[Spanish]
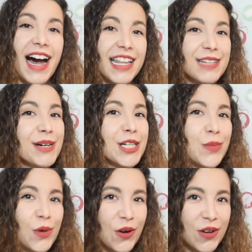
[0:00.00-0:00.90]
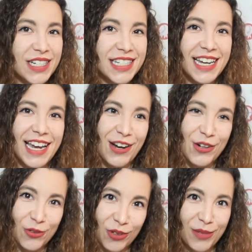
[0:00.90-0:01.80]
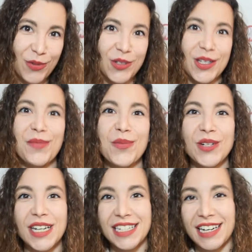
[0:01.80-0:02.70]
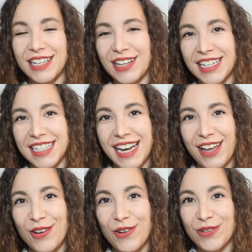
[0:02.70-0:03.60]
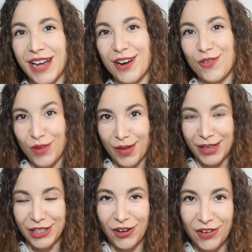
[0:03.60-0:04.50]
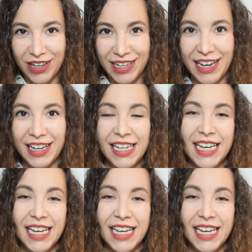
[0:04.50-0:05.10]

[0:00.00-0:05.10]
Además, por lo que sé, en los últimos tiempos ha, sacado una nueva trilogía,